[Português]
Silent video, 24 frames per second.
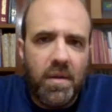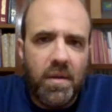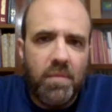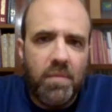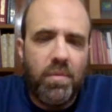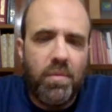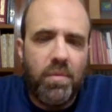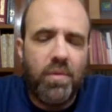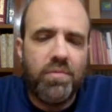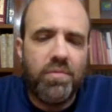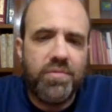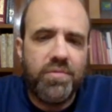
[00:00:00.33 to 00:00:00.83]

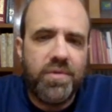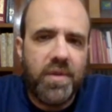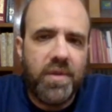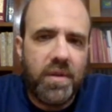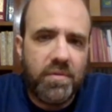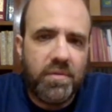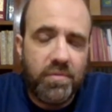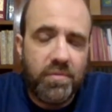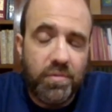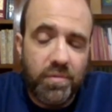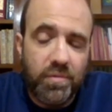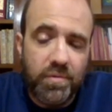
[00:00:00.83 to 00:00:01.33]
Bom dia
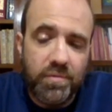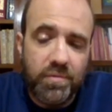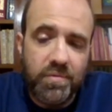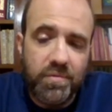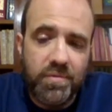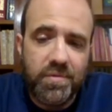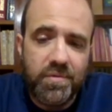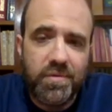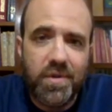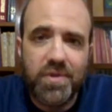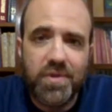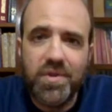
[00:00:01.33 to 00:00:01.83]
a
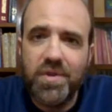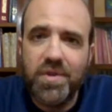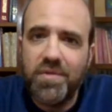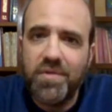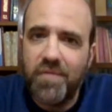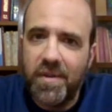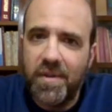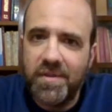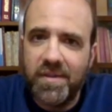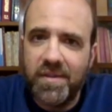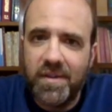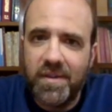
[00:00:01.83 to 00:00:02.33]
todos. A gente
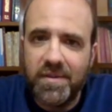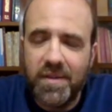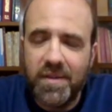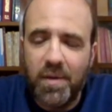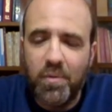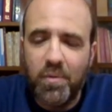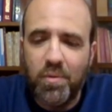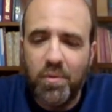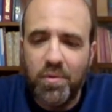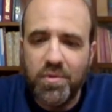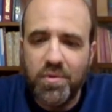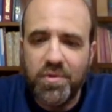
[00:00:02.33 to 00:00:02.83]
vai
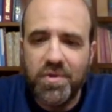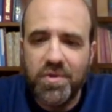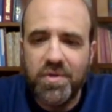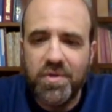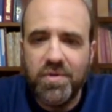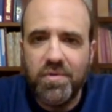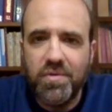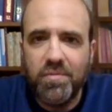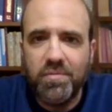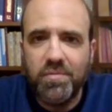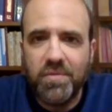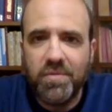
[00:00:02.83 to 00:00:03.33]
tratar hoje
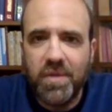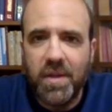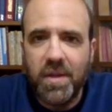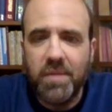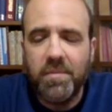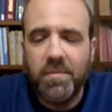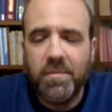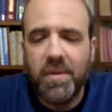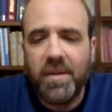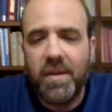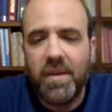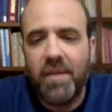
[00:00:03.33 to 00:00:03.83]
de um
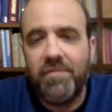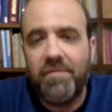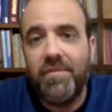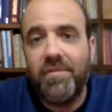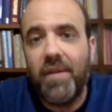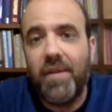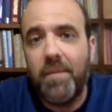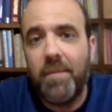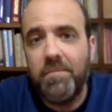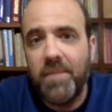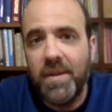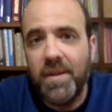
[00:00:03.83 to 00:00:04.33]
tema que é a
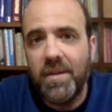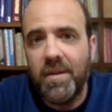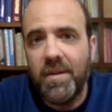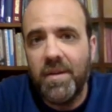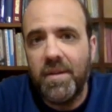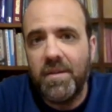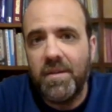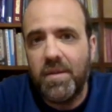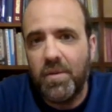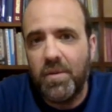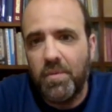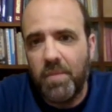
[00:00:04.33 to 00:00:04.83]
família
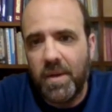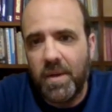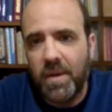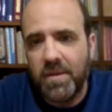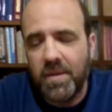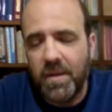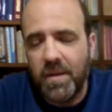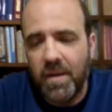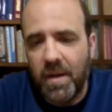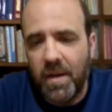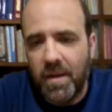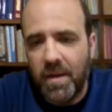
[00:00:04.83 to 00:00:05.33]

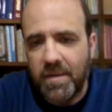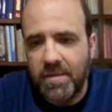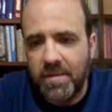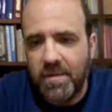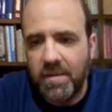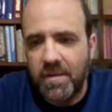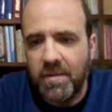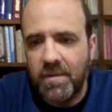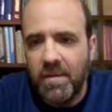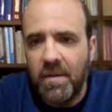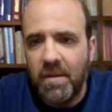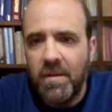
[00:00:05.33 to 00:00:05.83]

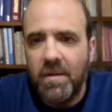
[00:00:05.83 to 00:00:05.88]
Enterobacteriaceae,